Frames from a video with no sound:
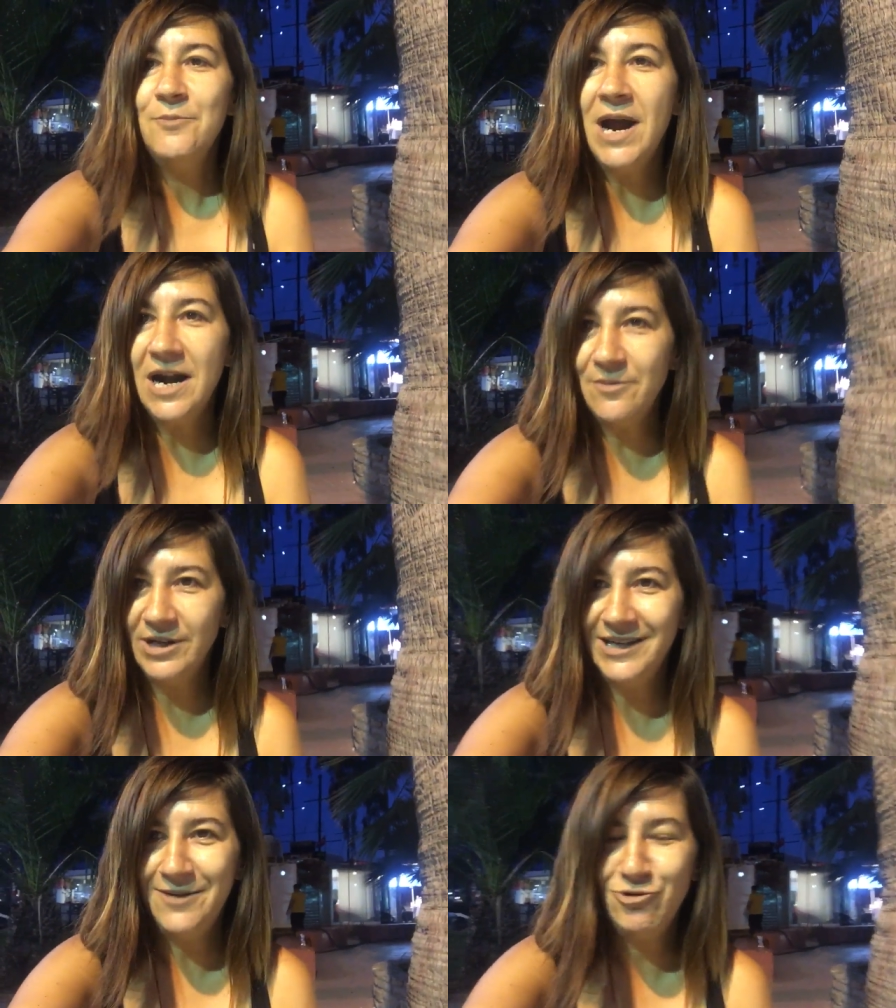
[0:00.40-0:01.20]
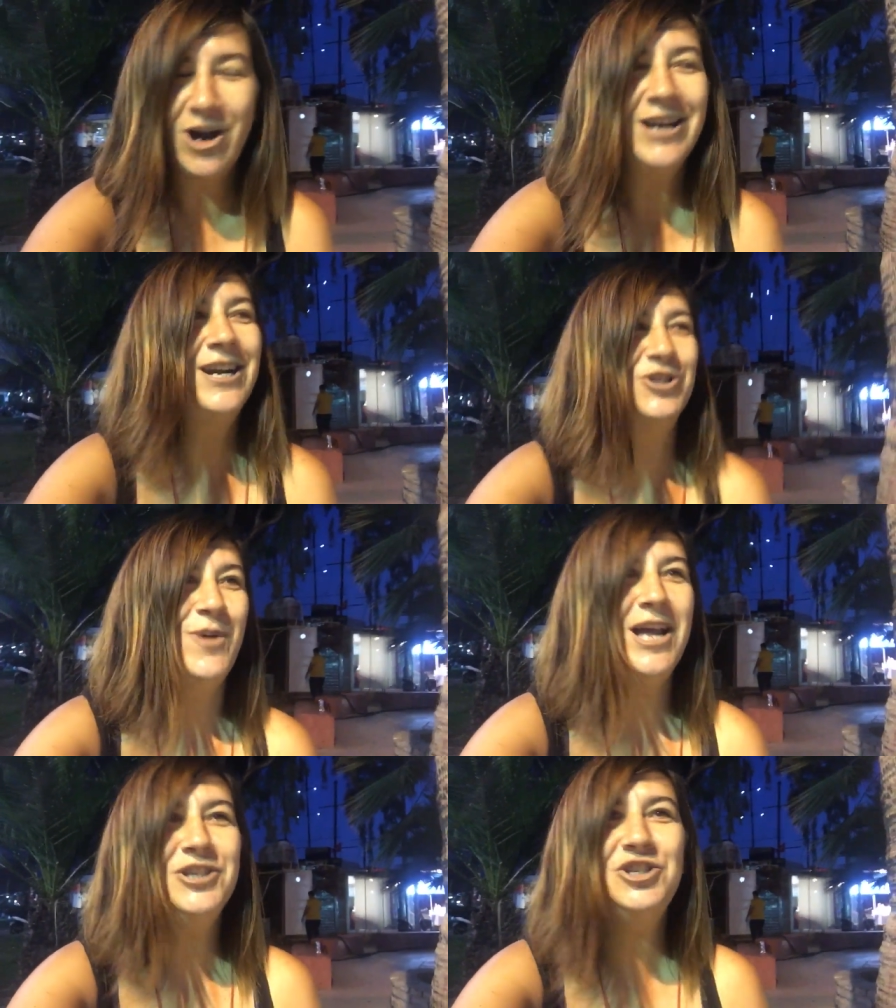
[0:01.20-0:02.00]
Merhabalar Ebru Aykaç
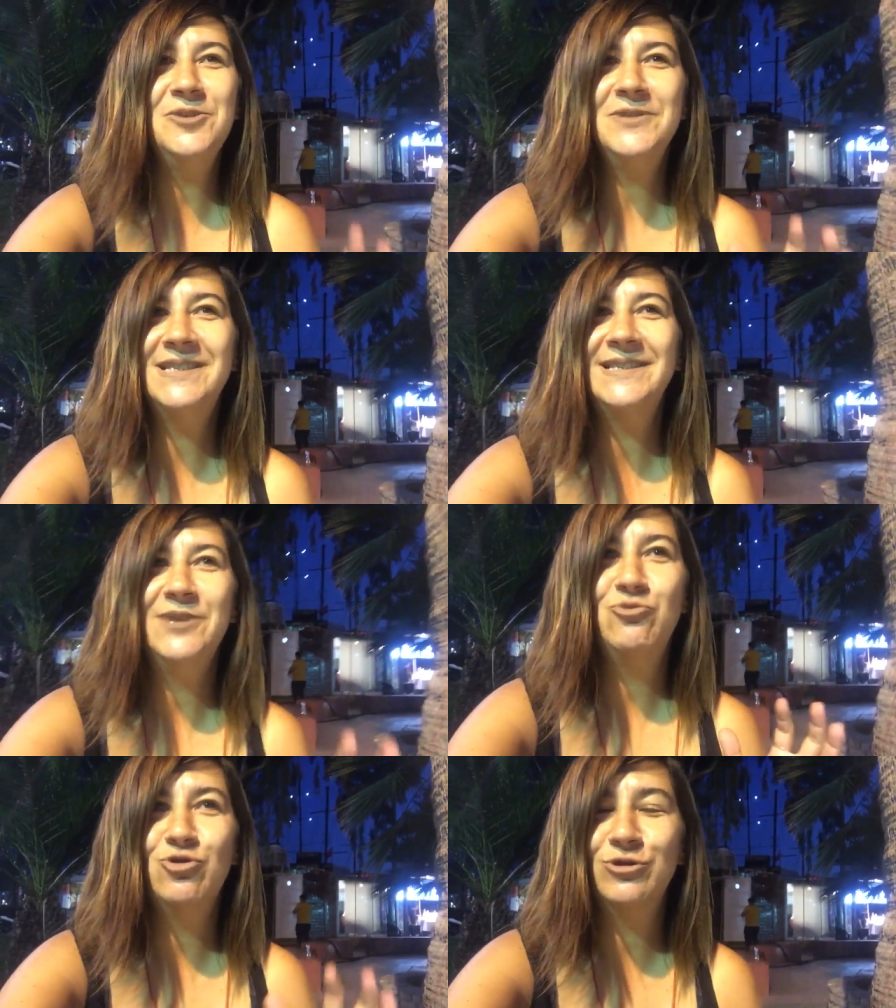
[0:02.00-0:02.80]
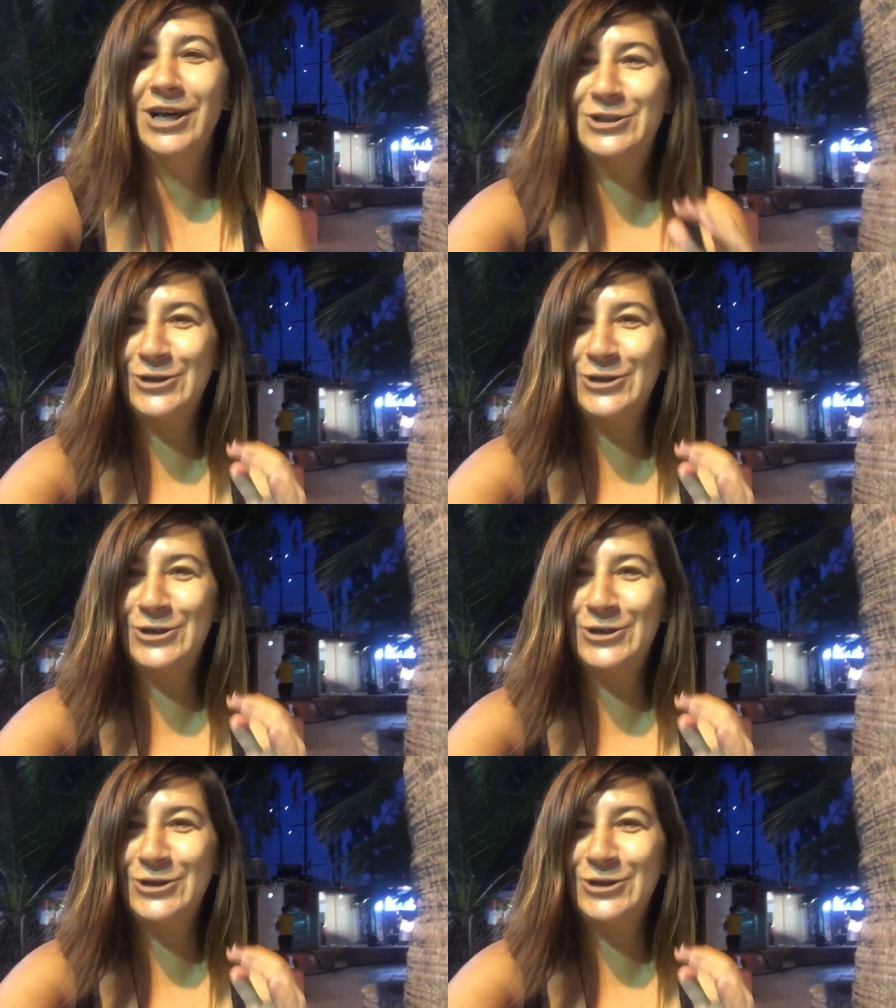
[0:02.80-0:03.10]
ben. Şimdi size burada